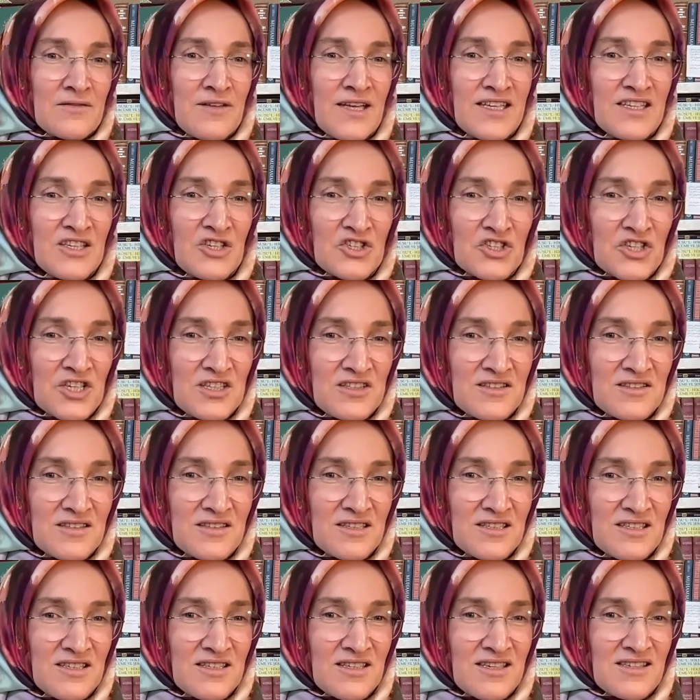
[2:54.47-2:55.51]
ve
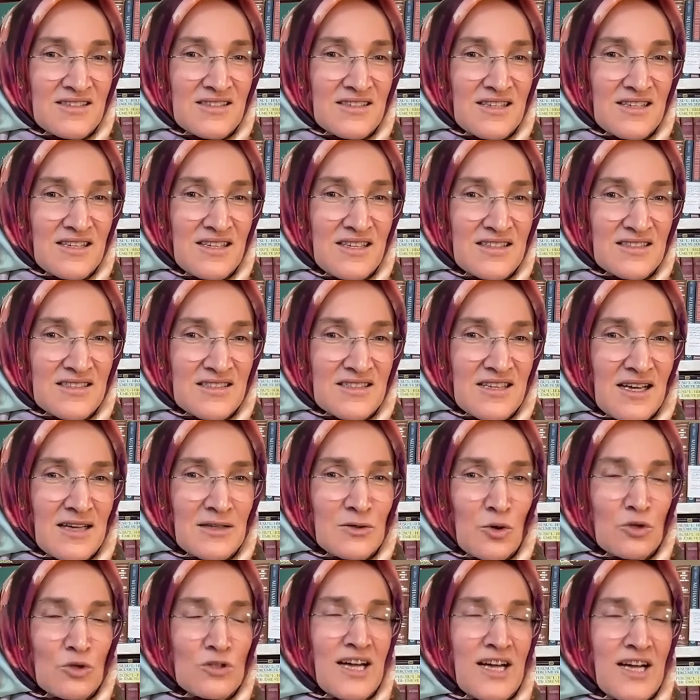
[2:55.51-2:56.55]
işittiririz
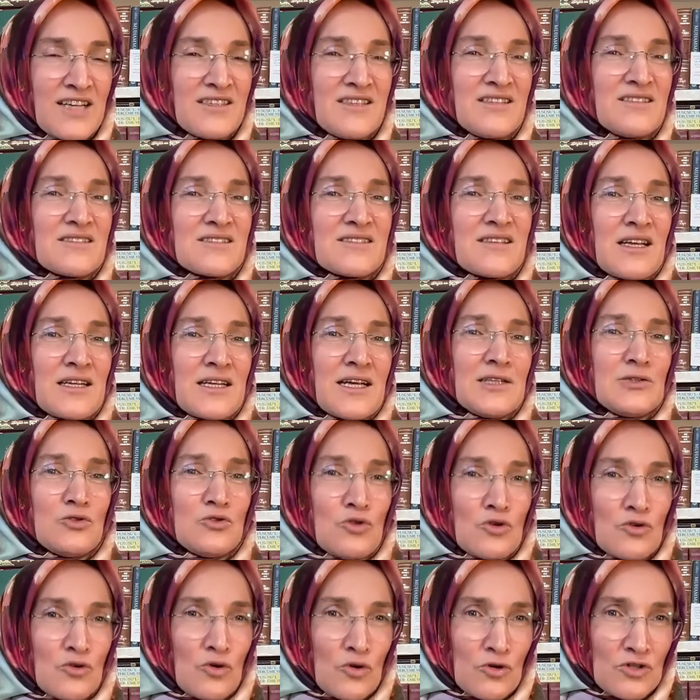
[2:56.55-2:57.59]
insan olan insana
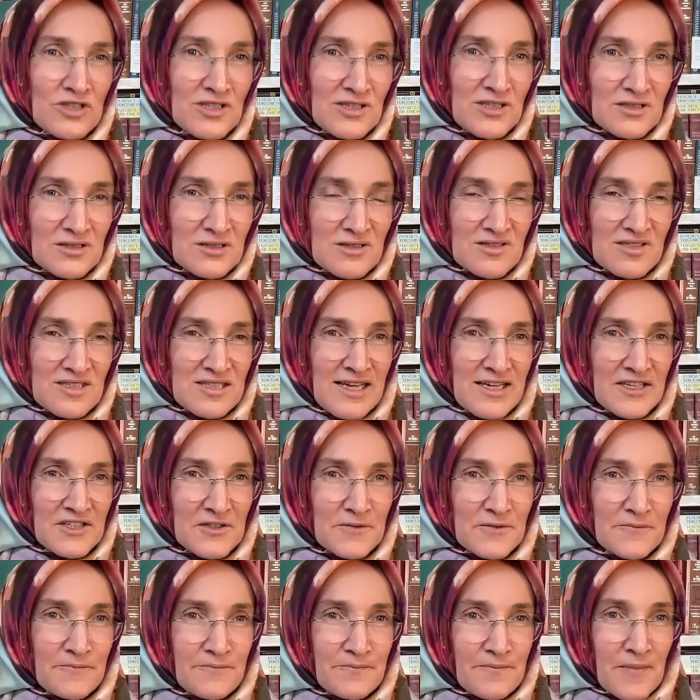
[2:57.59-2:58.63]
diyor o
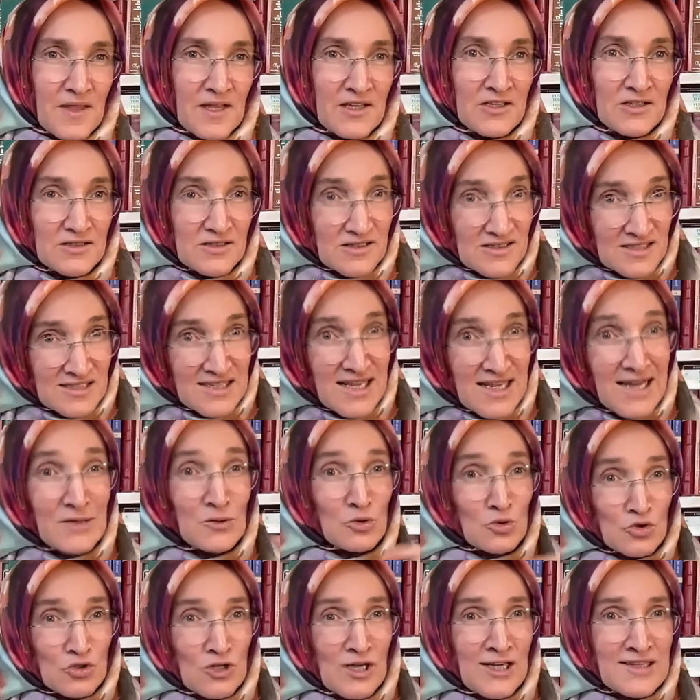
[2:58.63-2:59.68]
yıldızlar. Yıldızlar
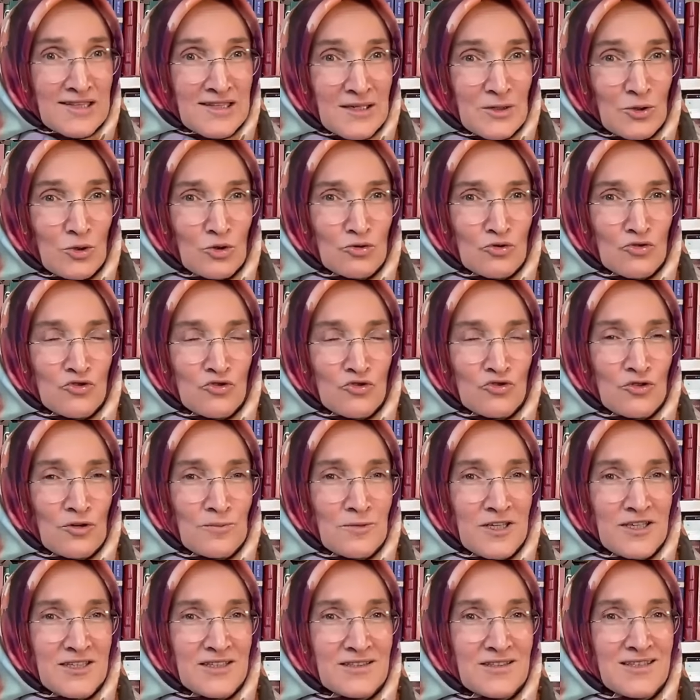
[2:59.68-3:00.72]
üstadla
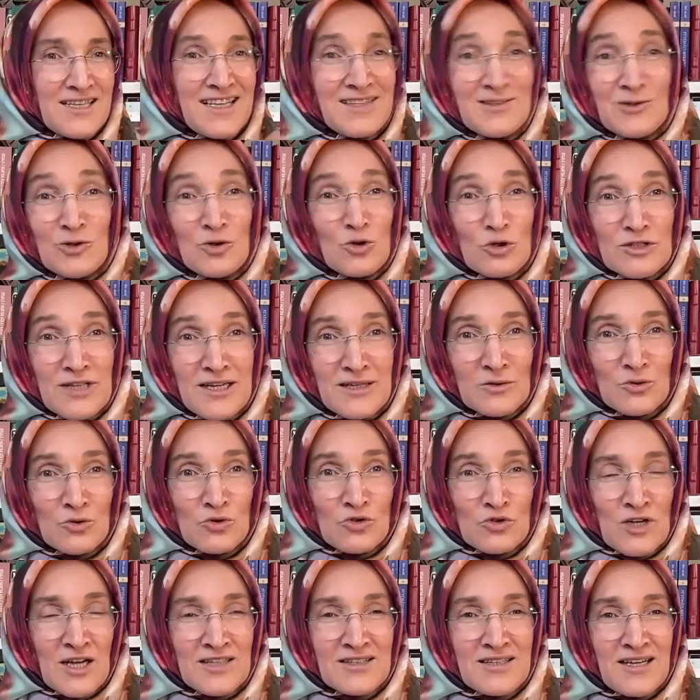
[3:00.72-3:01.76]
konuşuyor bakın. Ne diyorlar
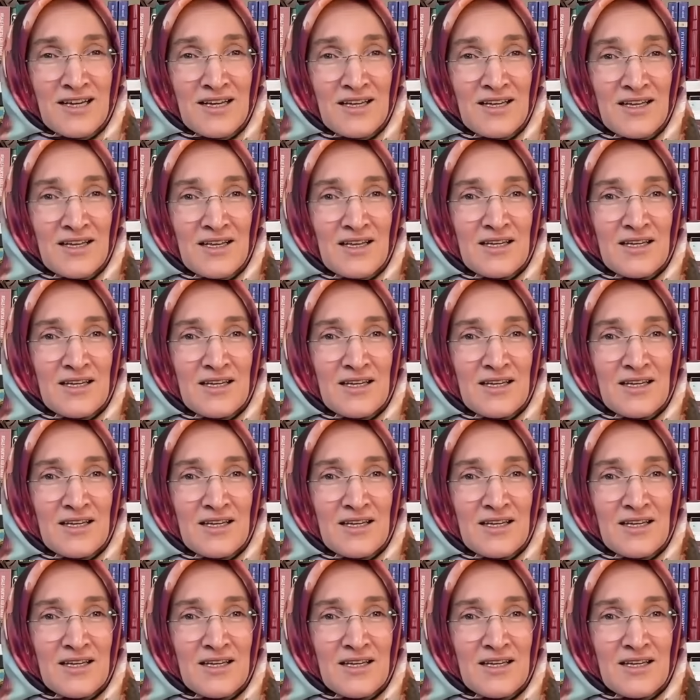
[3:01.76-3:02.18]
üstada?